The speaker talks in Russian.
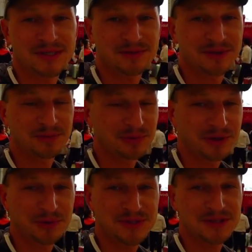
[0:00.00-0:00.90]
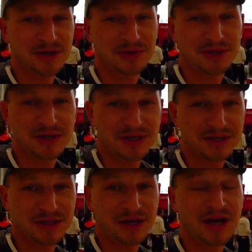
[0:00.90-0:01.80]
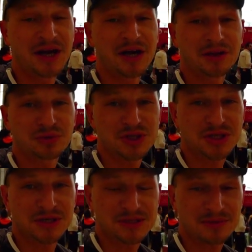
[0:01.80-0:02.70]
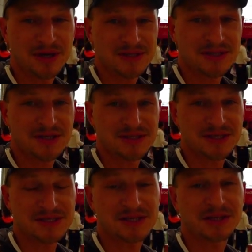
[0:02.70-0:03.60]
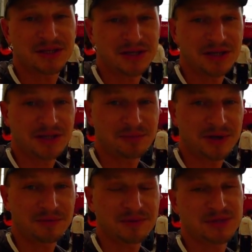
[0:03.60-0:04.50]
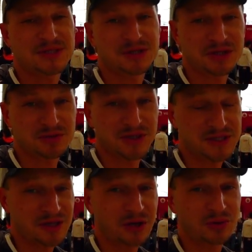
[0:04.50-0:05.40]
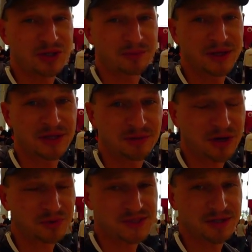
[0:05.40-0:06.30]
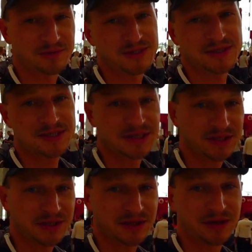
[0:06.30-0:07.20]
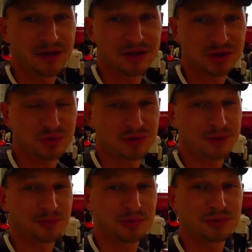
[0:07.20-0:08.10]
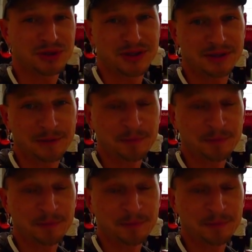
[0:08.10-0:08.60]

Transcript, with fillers: За Водофон я хоть знаю, где их точки связи есть. Если интернет не появился сразу, я знаю, куда пойти, в какой сервисный центр и что там нужно.